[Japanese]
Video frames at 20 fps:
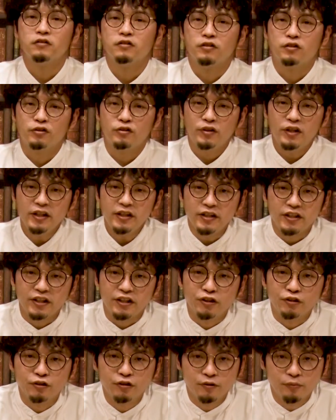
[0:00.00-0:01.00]
次
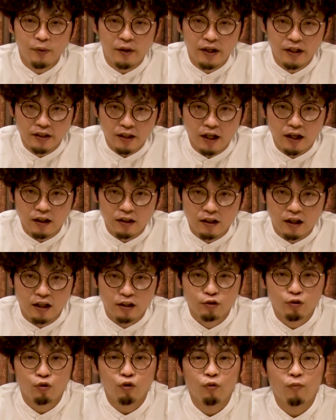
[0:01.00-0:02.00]
に有名な
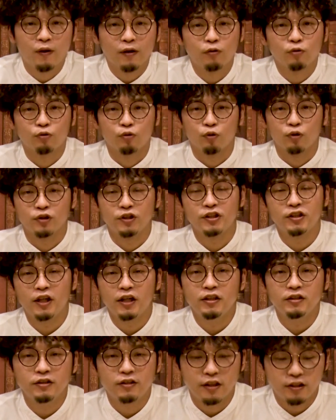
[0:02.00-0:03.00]
火葬場の都市
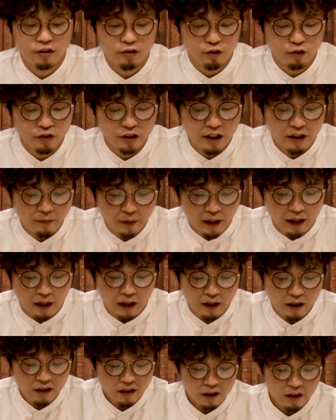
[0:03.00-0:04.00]
伝説といえ
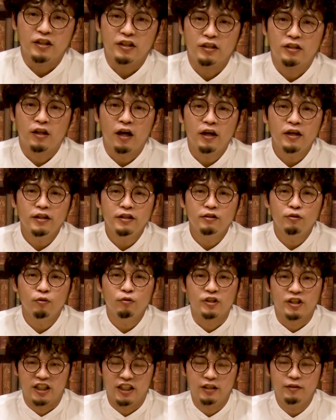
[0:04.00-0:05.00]
ば、遺体
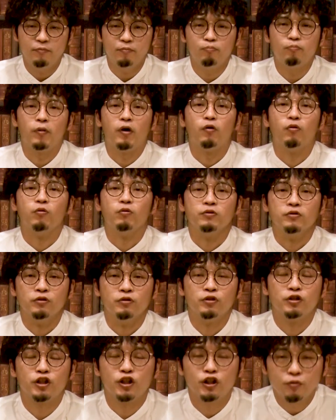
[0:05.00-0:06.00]
の金歯を
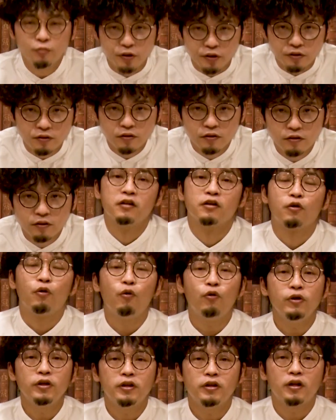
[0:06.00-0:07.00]
盗む、
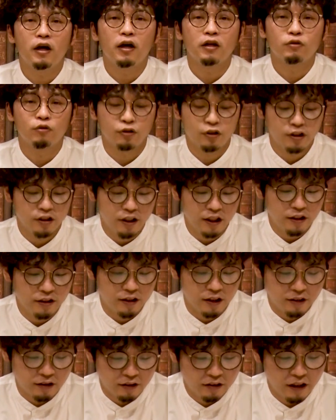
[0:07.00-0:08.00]
こういった都市伝
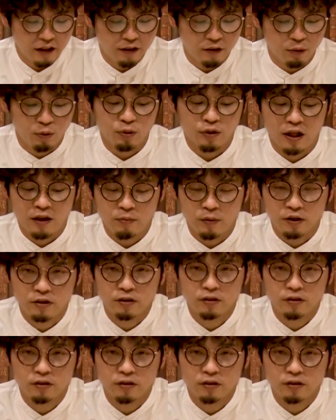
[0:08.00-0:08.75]
説でございま